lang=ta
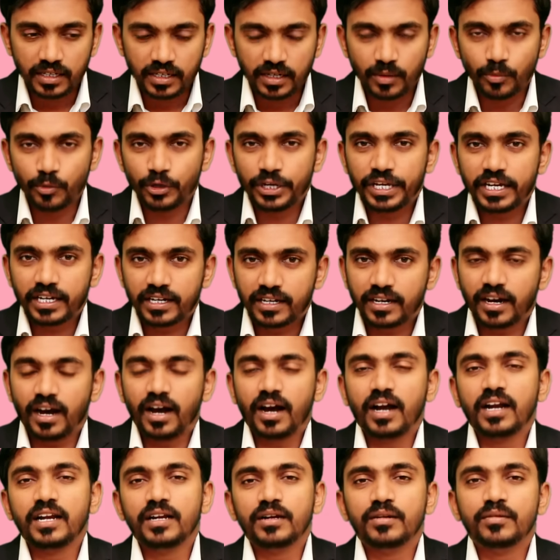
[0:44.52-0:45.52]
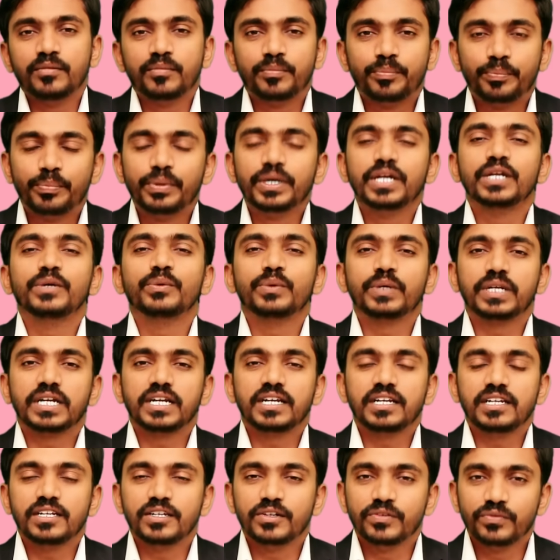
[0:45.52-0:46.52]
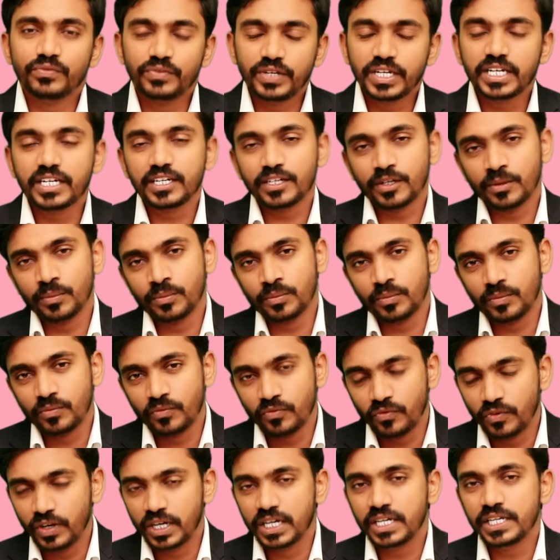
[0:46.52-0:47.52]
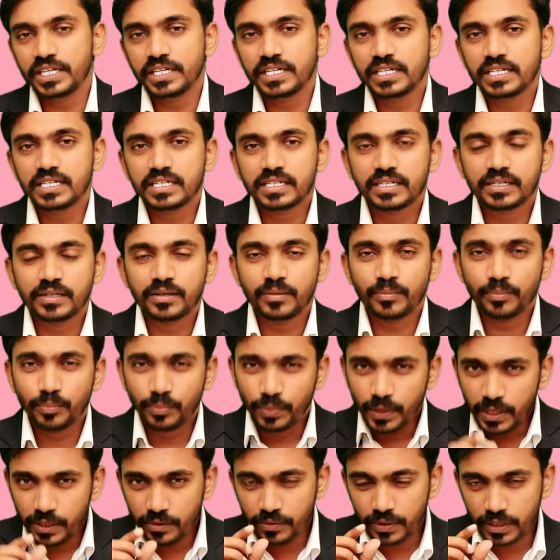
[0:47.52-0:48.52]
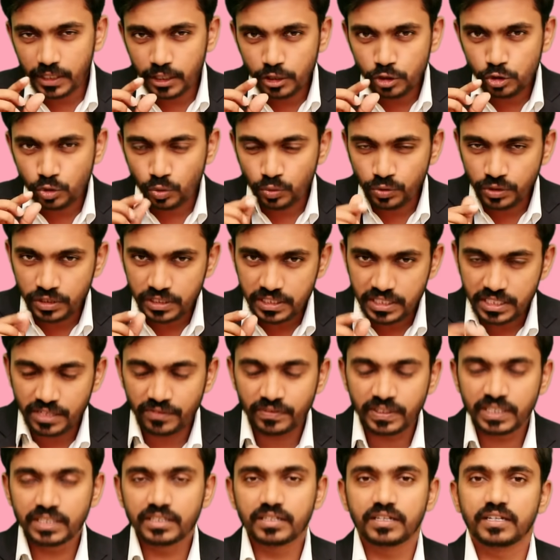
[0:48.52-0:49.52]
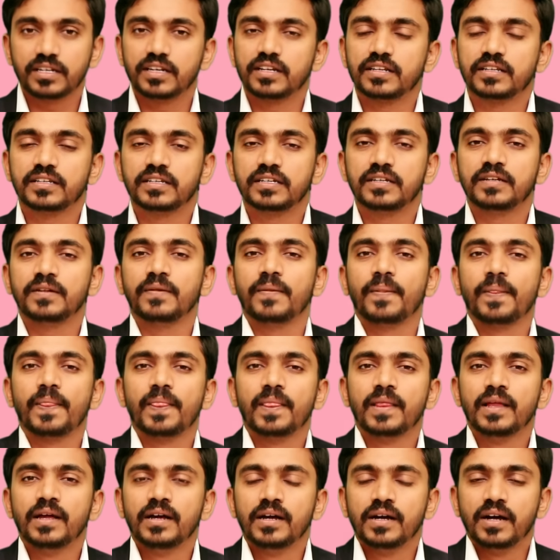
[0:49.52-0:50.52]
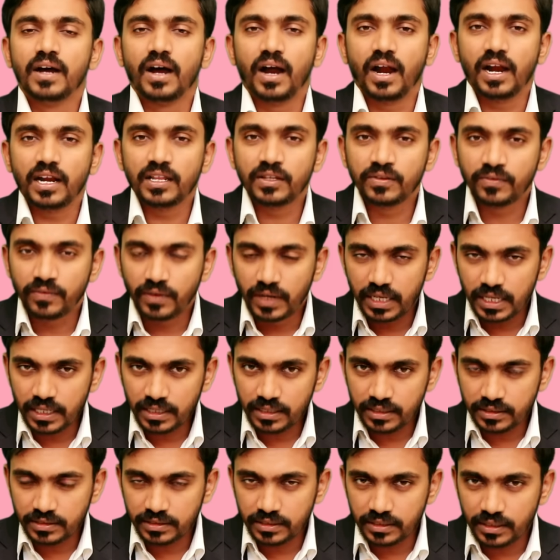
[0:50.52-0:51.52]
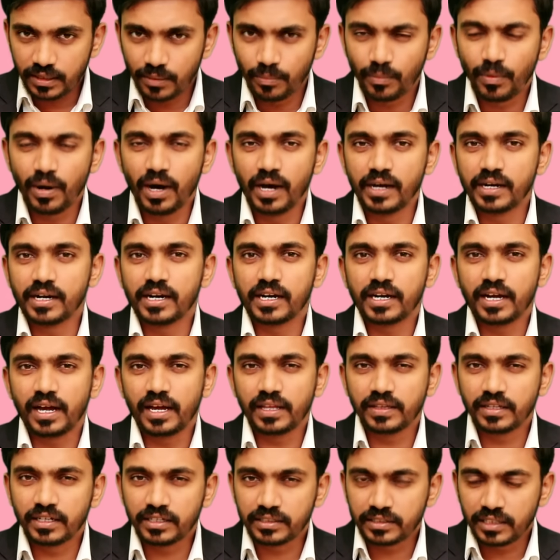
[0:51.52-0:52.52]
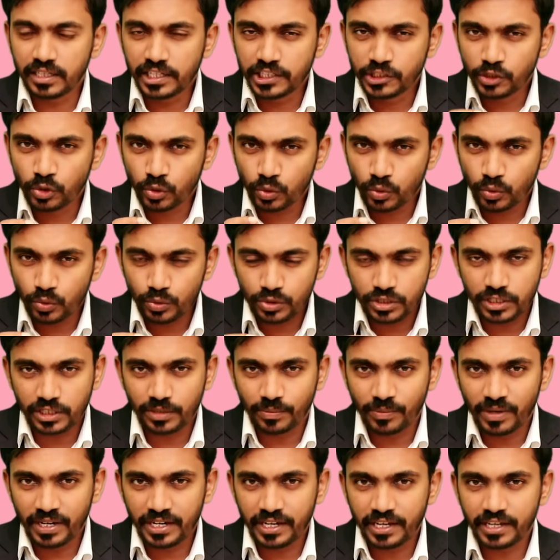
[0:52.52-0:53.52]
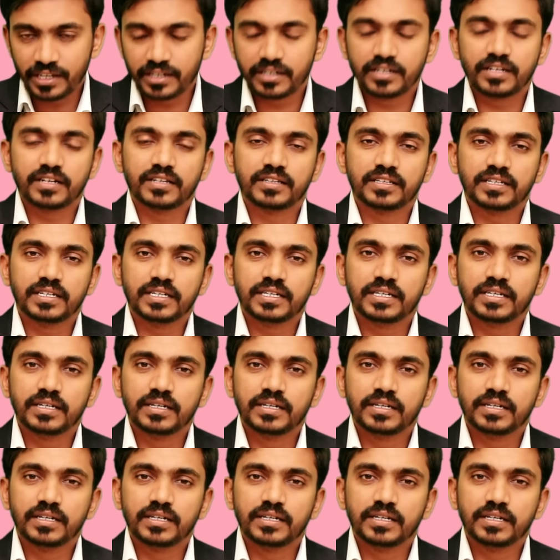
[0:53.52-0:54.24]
நம்முடைய கால் பெருவிரல் வீக்கம் வலி பெருவிரல் சுற்றி செவந்திருக்கிறது அல்லது வழக்கத்திற்கு மாறாக அந்த இடத்துல ஏதோ கூசுகிற மாதிரியே இருக்கிறது